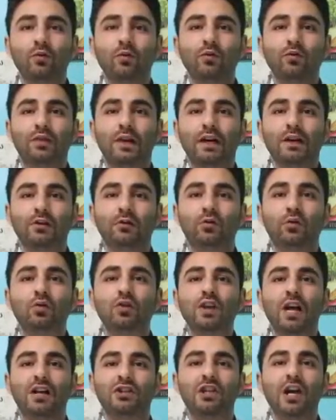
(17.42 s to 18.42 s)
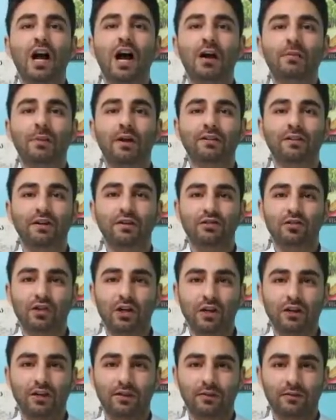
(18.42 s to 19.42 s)
ürünler güzelce
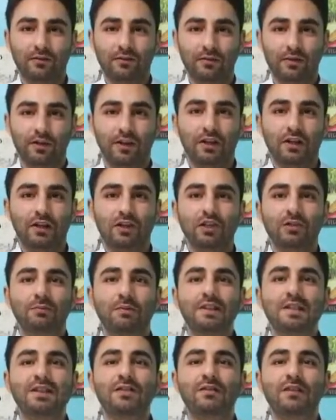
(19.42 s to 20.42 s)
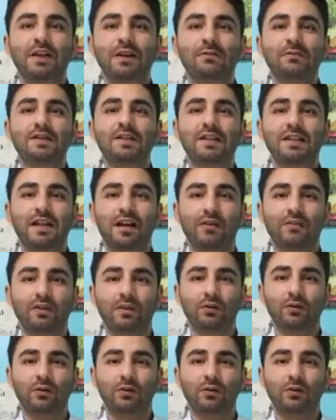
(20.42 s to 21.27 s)
harmanlanacak. Şimdi sıvılarımızı ilave